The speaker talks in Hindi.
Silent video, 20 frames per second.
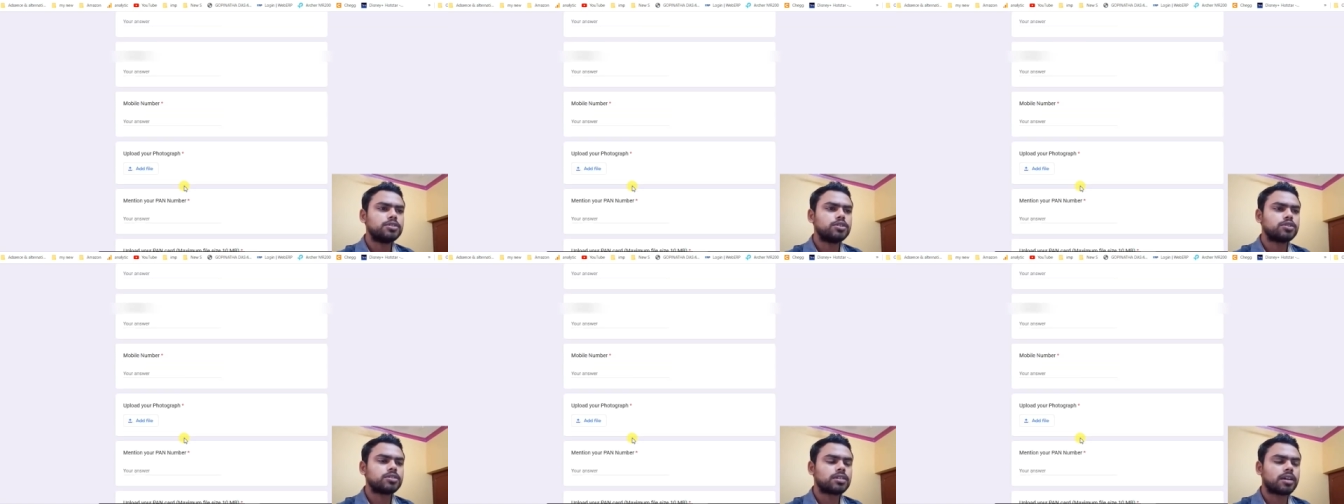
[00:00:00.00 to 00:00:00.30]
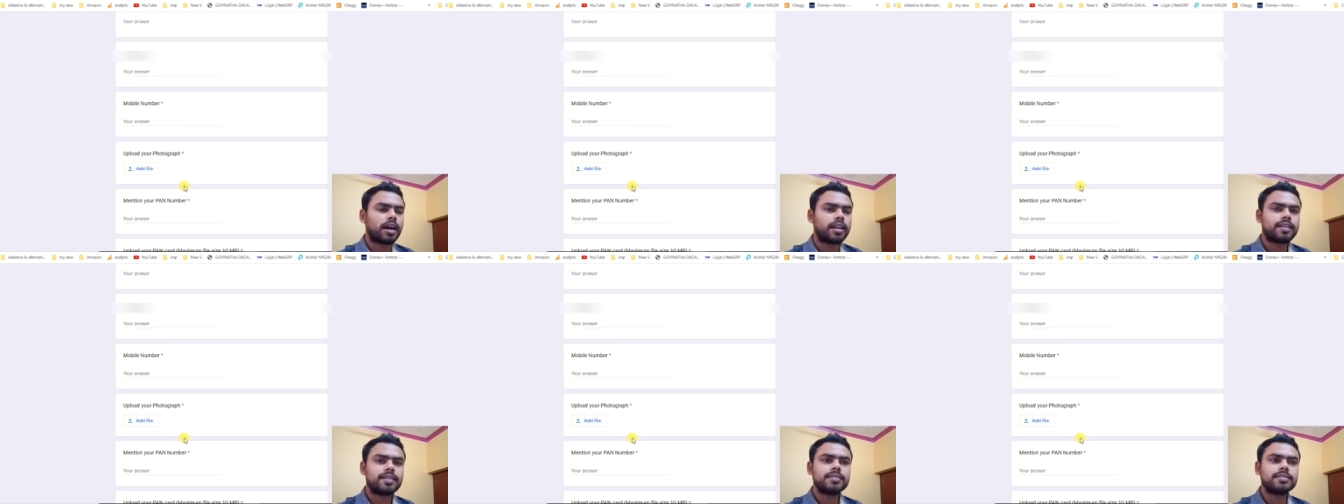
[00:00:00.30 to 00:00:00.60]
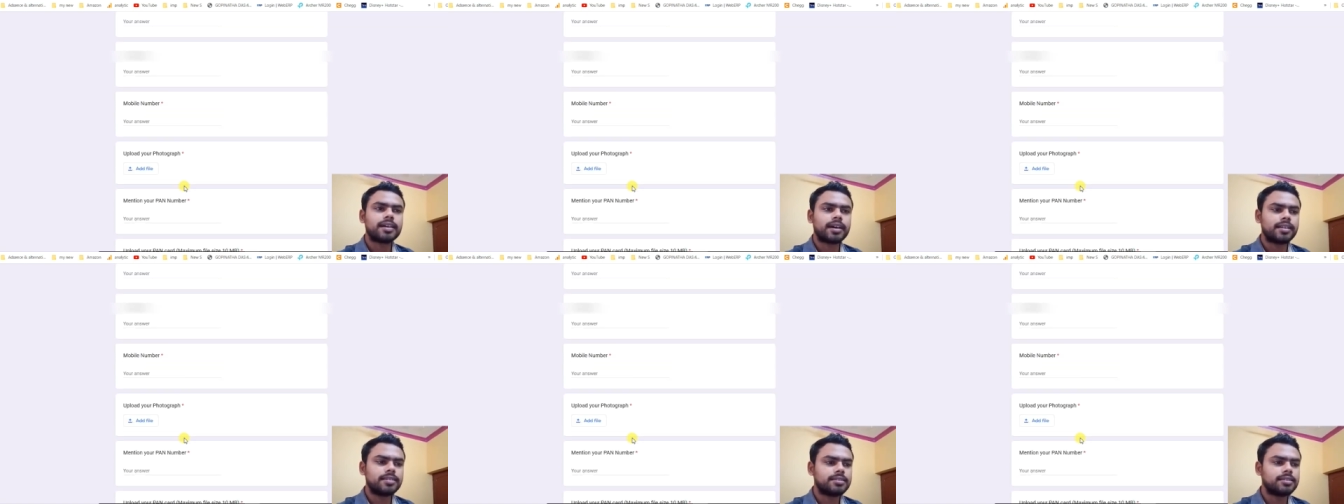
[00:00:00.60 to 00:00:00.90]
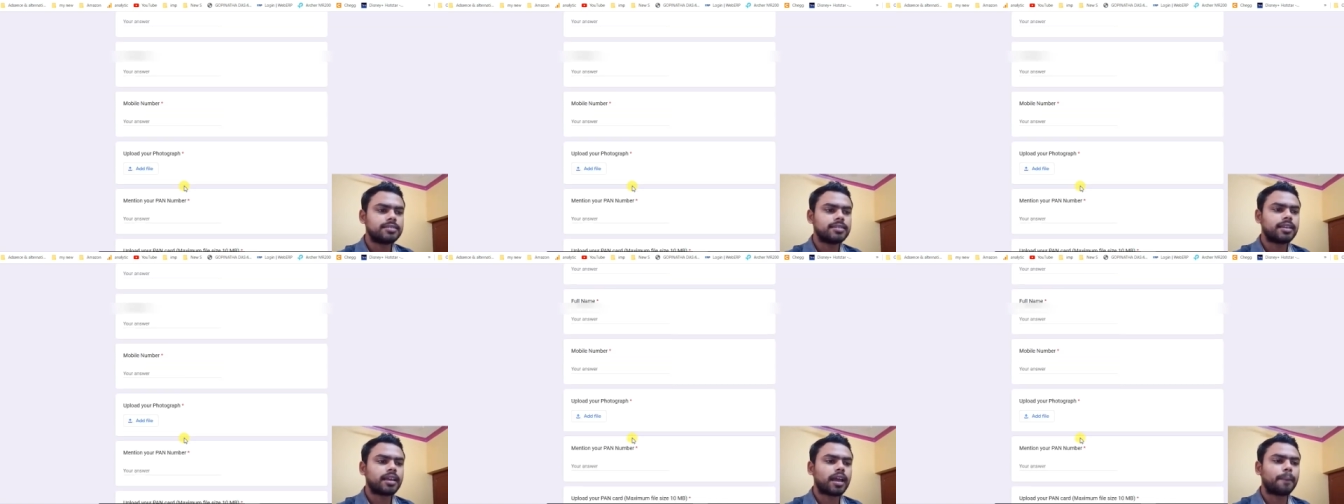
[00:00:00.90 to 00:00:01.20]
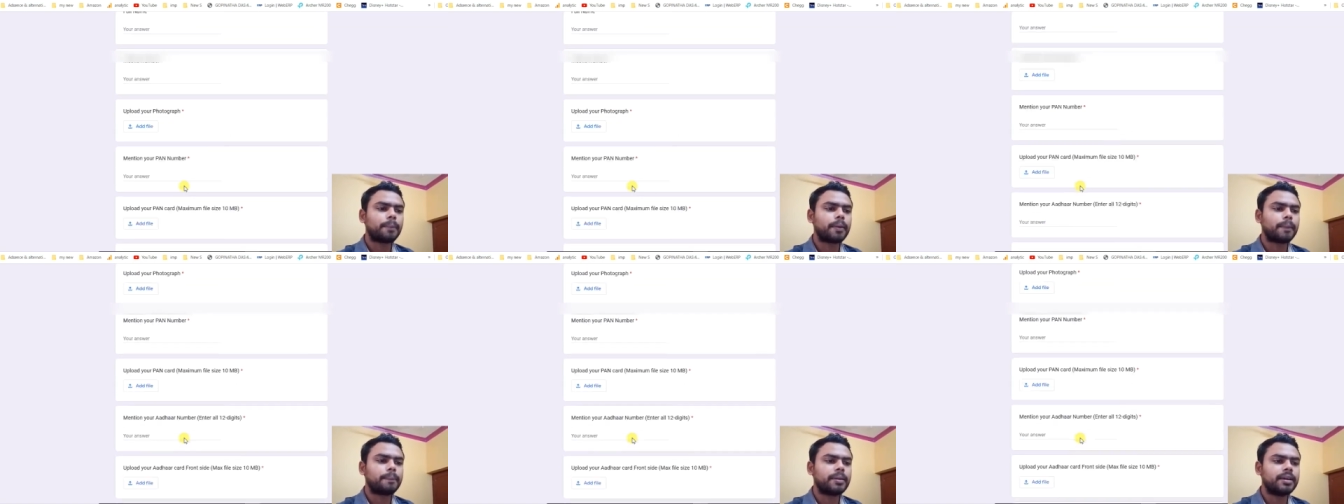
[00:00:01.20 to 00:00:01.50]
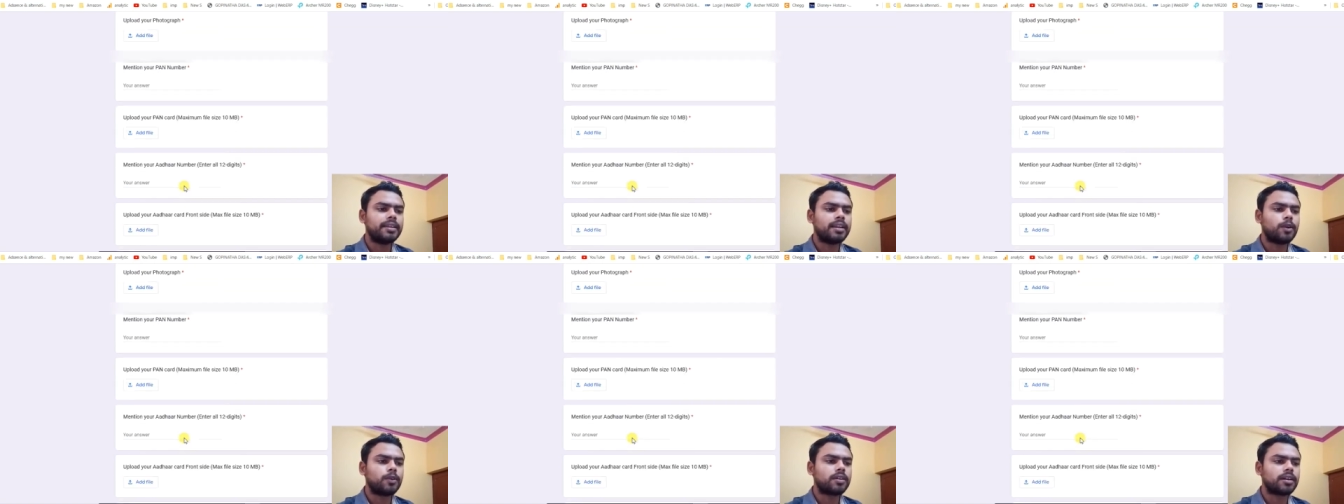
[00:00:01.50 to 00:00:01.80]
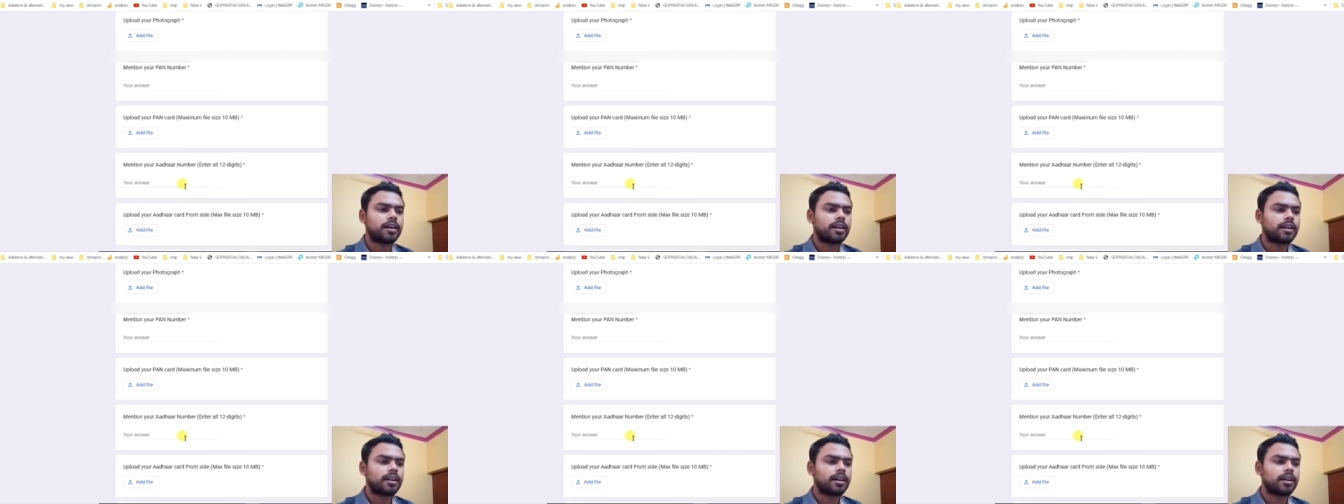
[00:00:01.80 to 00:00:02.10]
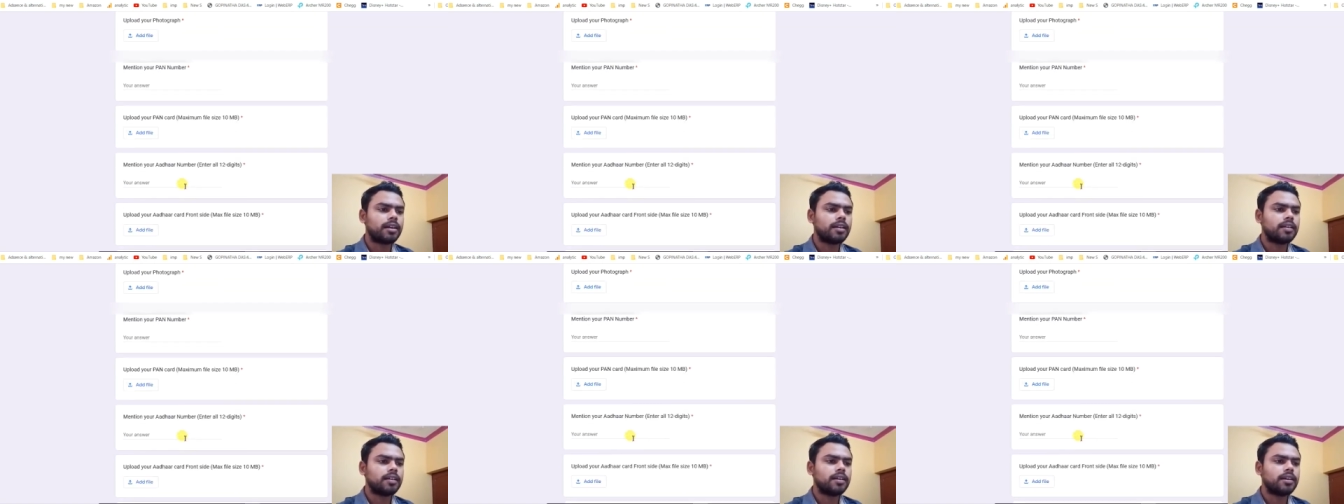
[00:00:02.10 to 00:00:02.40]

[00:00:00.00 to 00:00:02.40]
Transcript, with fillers: जो सारी की सारी चीज़ें यहाँ पे फिल आउट करना है